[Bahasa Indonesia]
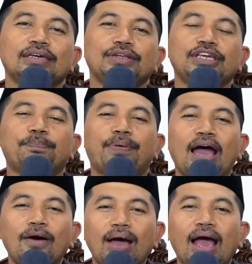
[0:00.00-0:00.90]

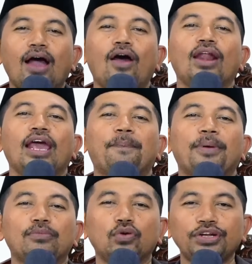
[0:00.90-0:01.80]
dibawa oleh
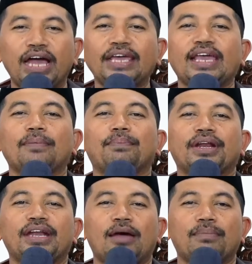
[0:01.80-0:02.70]
pemuda yang
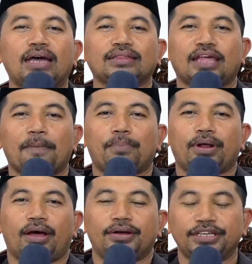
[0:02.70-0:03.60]
bernama
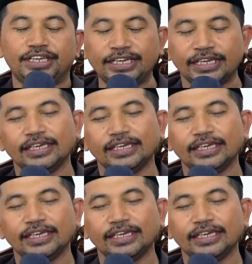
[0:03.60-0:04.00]
Tabrani